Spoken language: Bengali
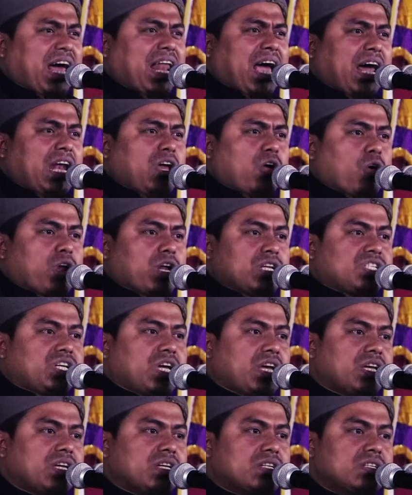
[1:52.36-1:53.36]
গালাগালি
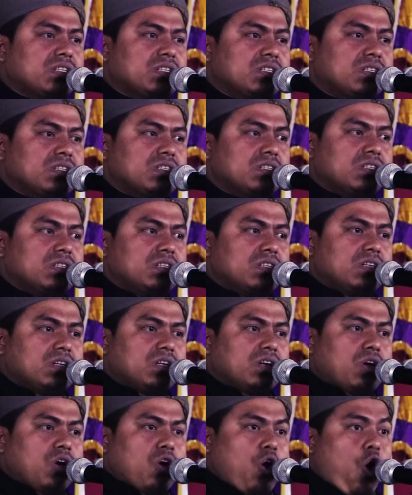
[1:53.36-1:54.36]
করেছে
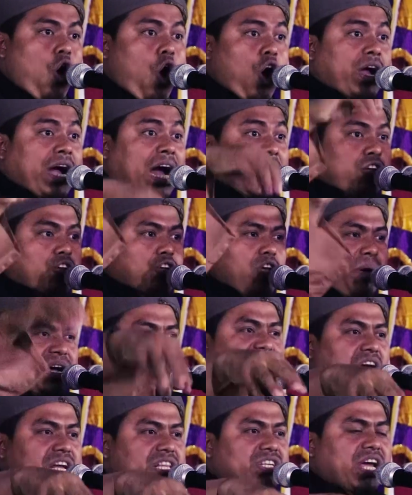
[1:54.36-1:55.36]
অকাট্য
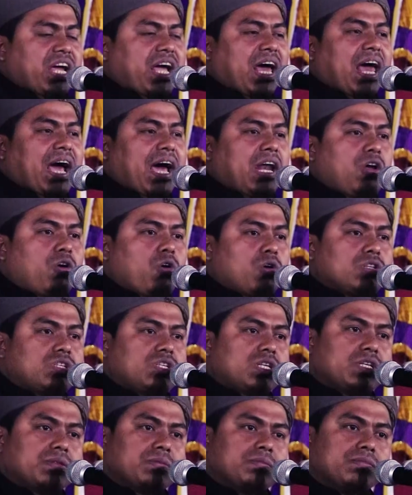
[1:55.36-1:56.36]
ভাষায় সে গালাগালি
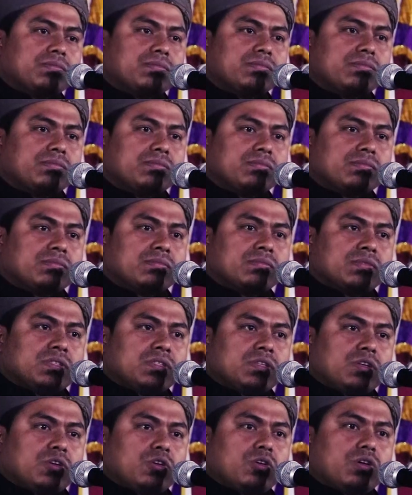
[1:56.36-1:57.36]
করেছে
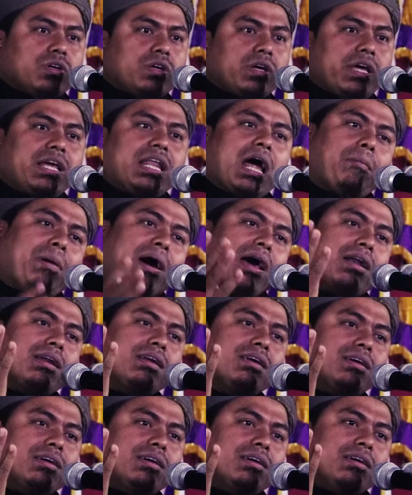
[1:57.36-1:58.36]
এর আবার
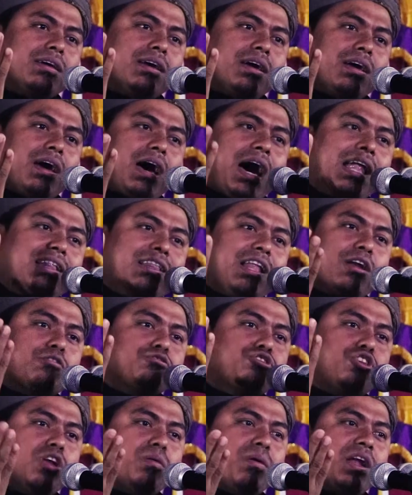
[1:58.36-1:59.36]
আল্লাহ
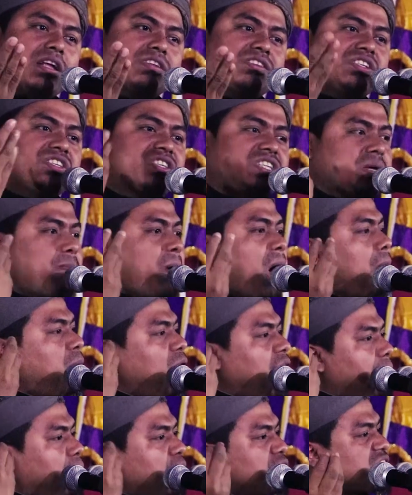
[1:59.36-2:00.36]
রসুল বলেছেন
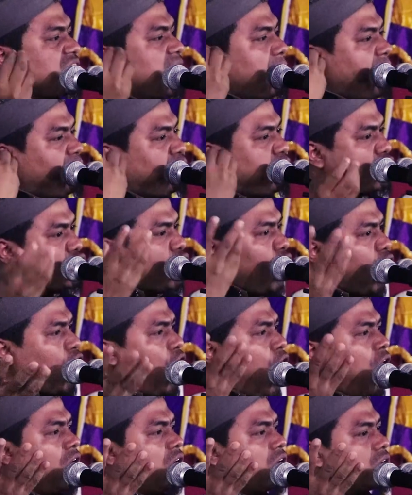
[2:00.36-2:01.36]
সিবাবুল মুসলিমে
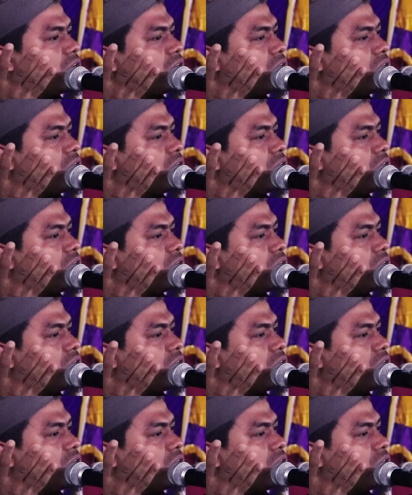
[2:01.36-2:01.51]
ফুসকন